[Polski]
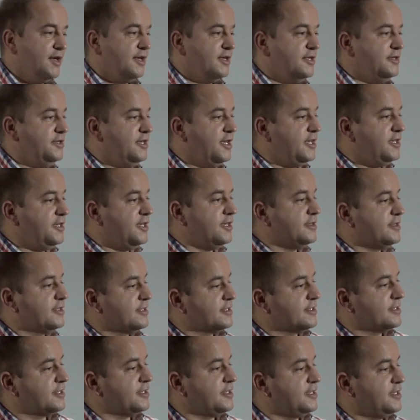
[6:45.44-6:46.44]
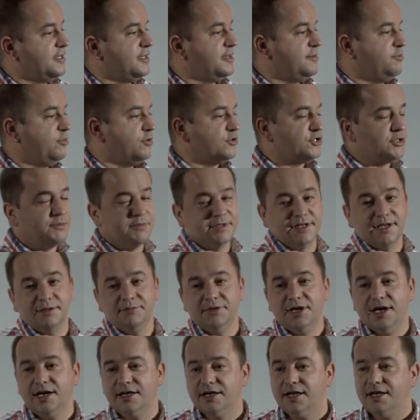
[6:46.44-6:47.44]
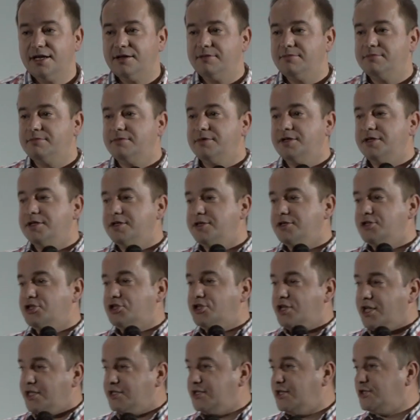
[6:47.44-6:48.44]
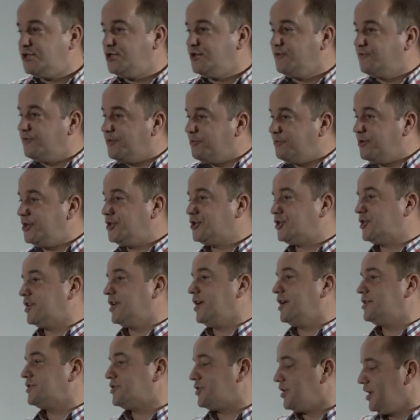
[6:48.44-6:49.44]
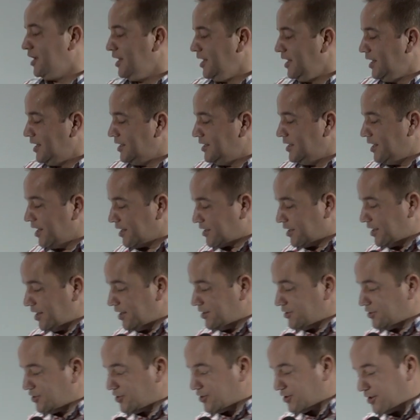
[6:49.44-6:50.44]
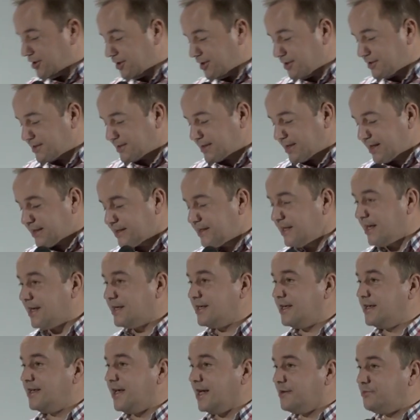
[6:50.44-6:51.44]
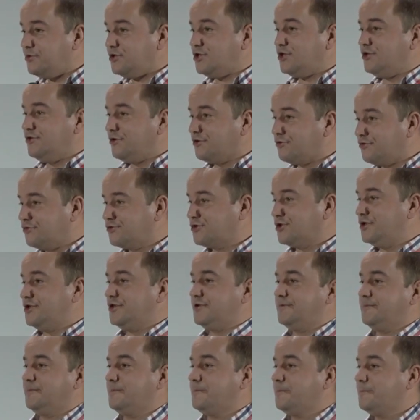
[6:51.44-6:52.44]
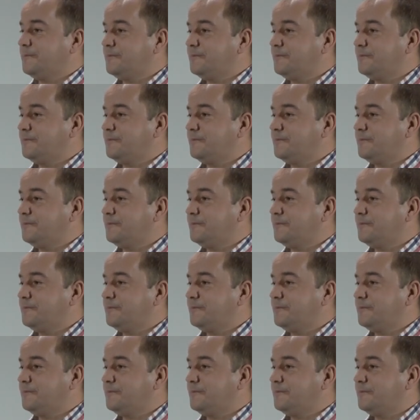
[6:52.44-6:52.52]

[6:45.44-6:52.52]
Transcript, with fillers: Nie jest e, Bożym zamiarem e, siedzieć i wymyślać jakieś e, strategie, jakby Ci dokuczyć.